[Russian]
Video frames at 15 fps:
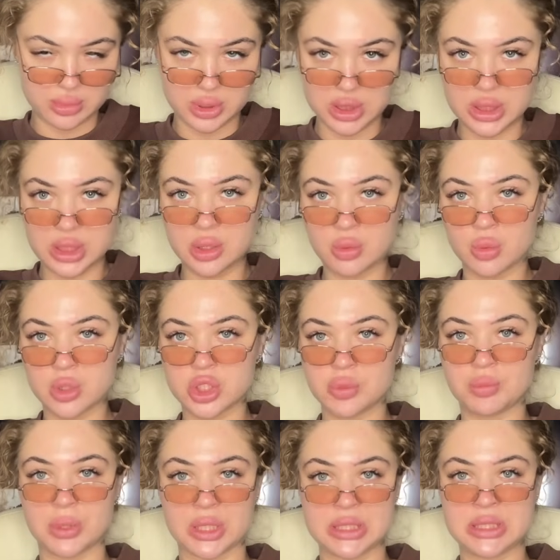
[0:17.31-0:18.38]
и
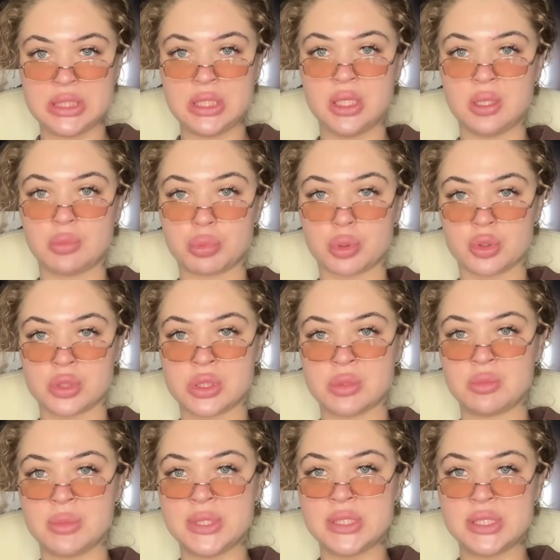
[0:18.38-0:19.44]
очень просили про
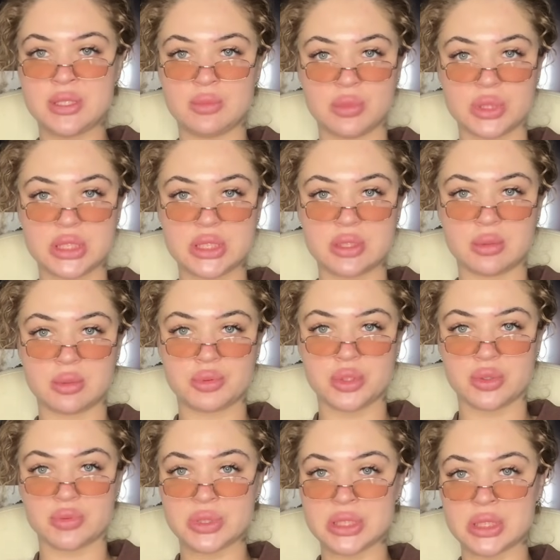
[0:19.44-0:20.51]
совместимость
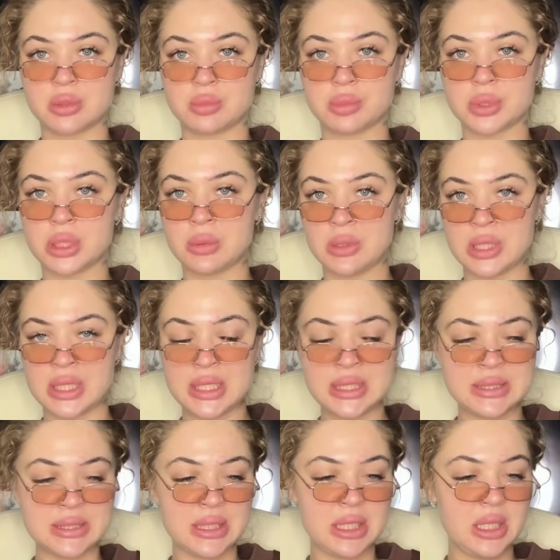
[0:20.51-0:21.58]
вообще в целом
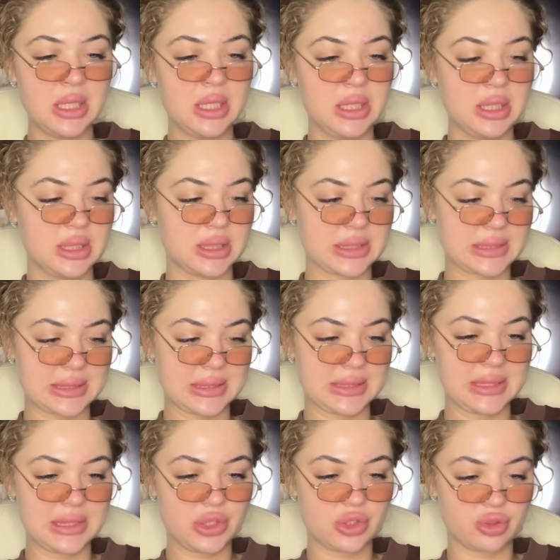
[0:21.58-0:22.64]
поговорить,
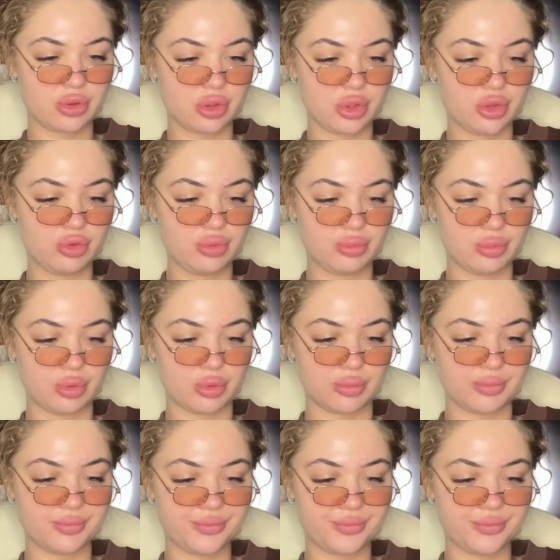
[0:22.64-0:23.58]
рассказать, что я думаю.